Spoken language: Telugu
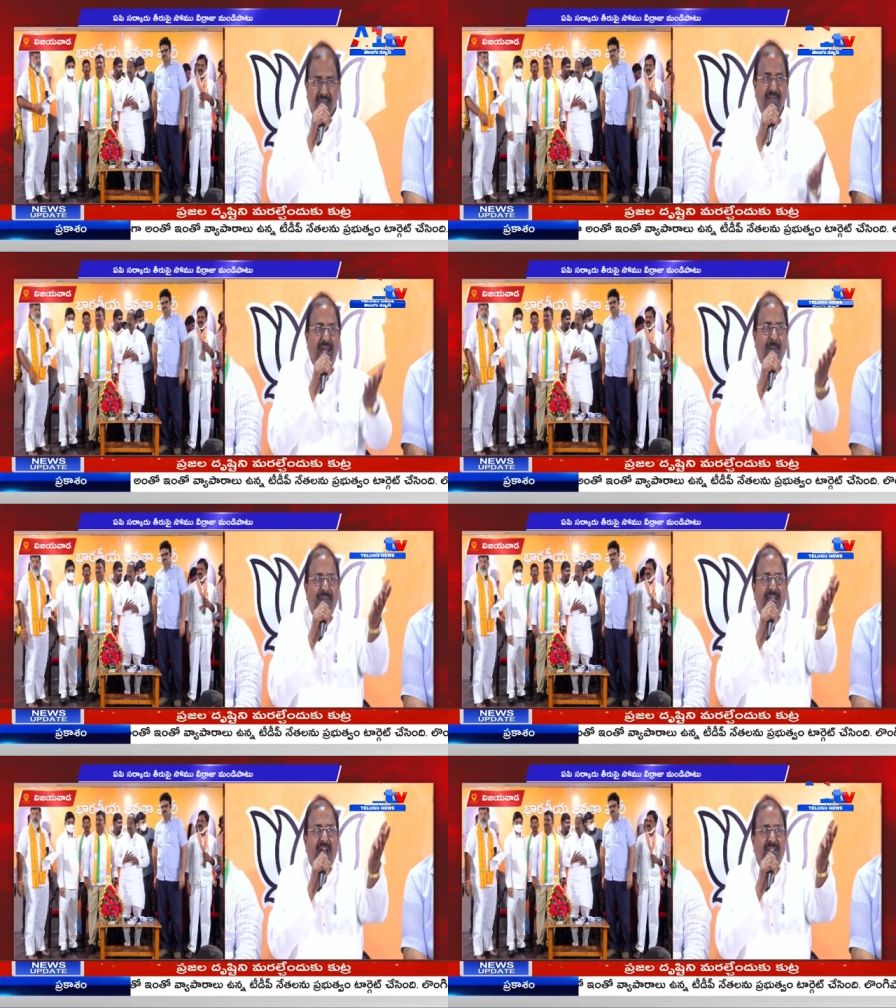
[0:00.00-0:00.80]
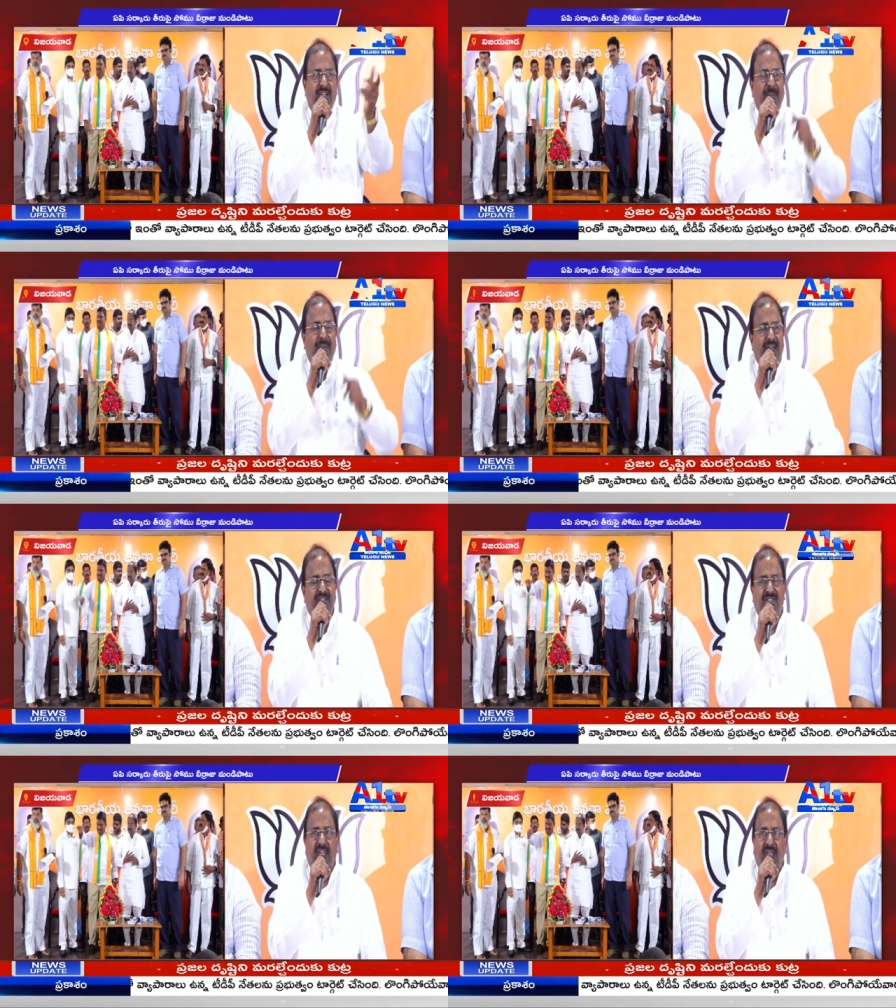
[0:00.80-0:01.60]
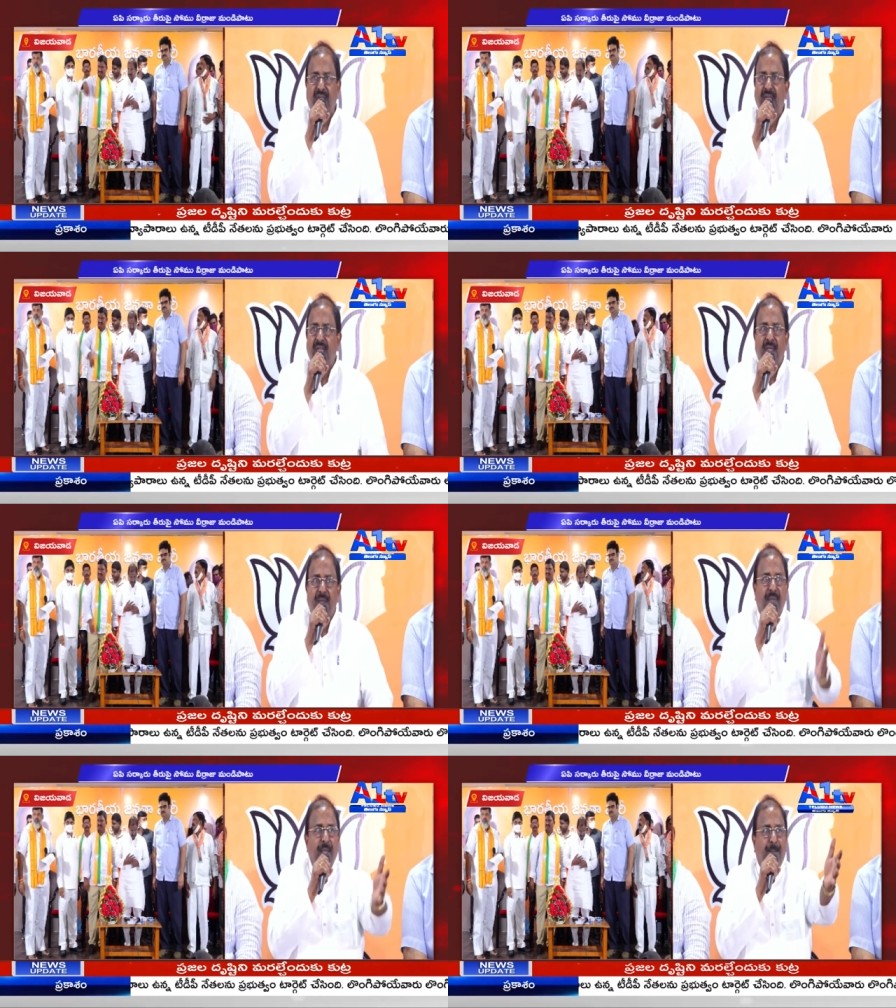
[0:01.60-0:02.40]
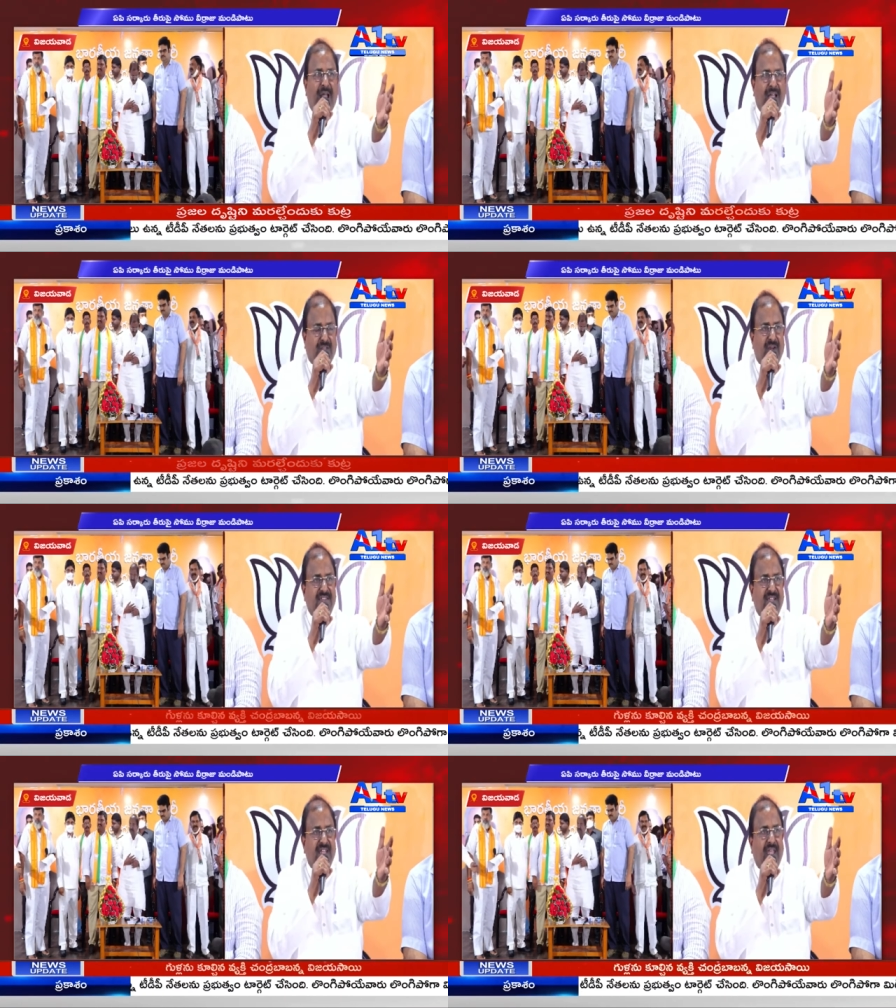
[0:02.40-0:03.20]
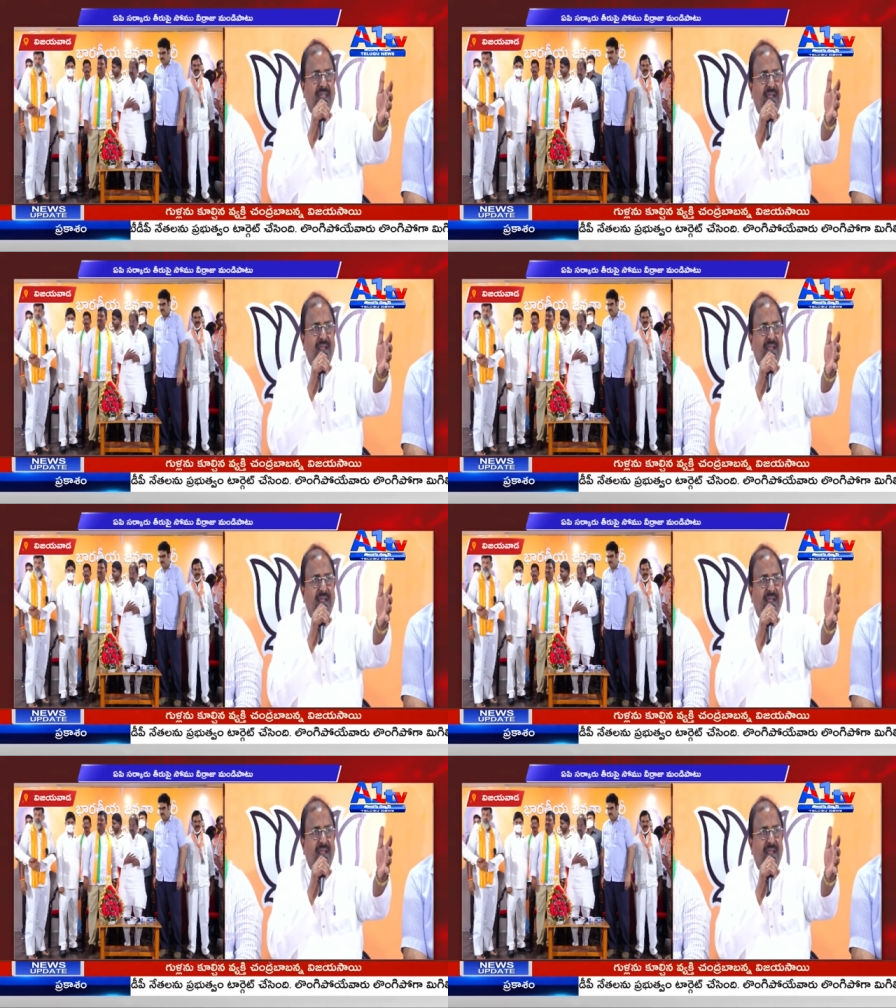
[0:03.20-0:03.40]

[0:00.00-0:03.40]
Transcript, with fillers: ఈవేళ మీ దాచేపల్లి నుంచి మీ ప్రాంతం నుంచి